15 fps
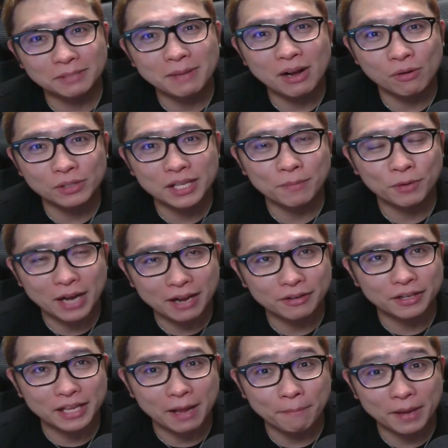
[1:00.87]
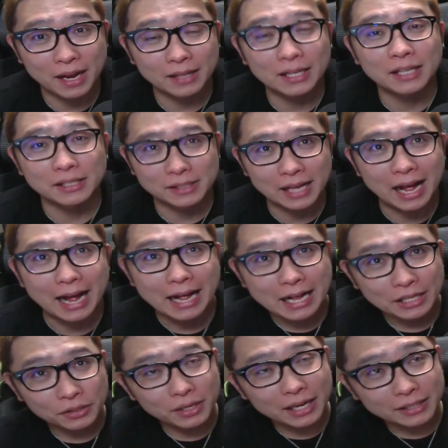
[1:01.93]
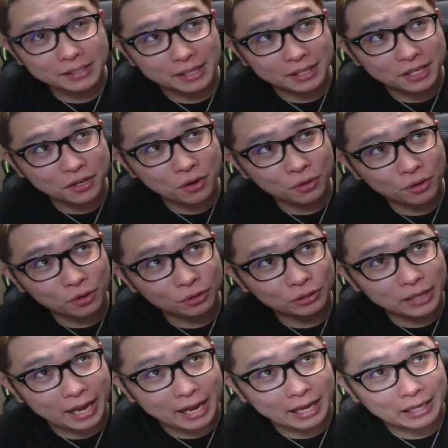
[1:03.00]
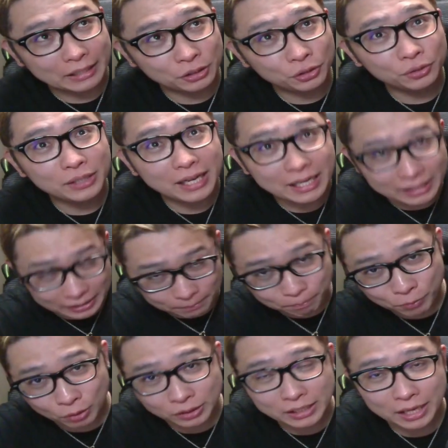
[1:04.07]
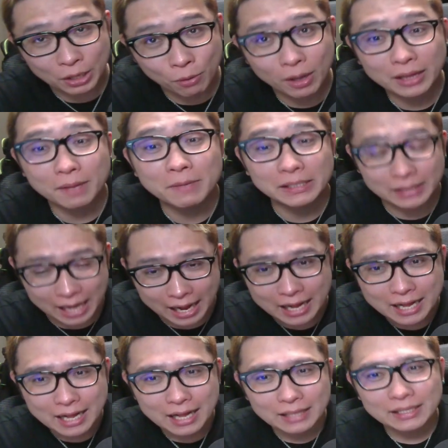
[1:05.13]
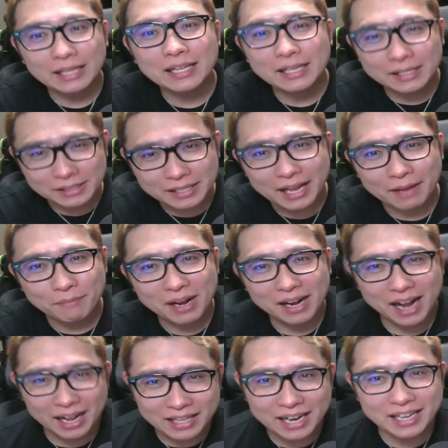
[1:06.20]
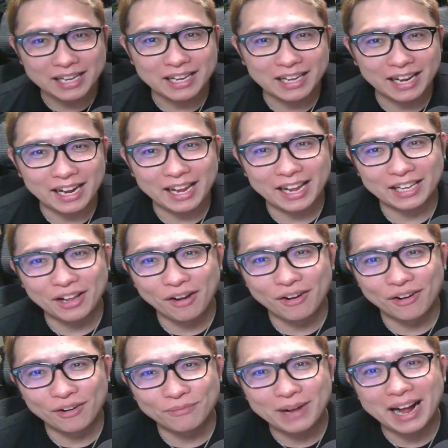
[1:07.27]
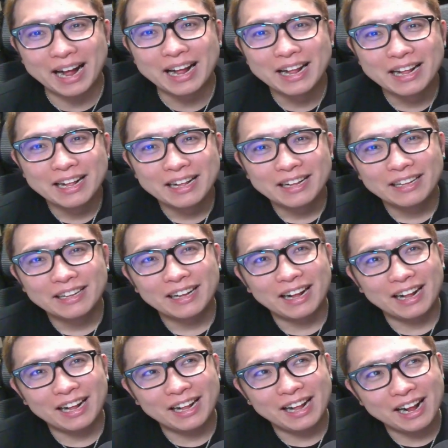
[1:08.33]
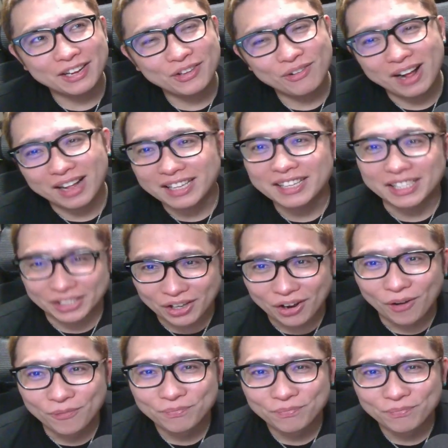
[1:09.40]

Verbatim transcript: 万5000もらえるというキャンペーンがあったんですが、それがですね、昨日の、えー、17時の時点で終わってました。ただですね、まあ、かなり、えっ、ー、と、まあ、まあ、反響があったんでしょ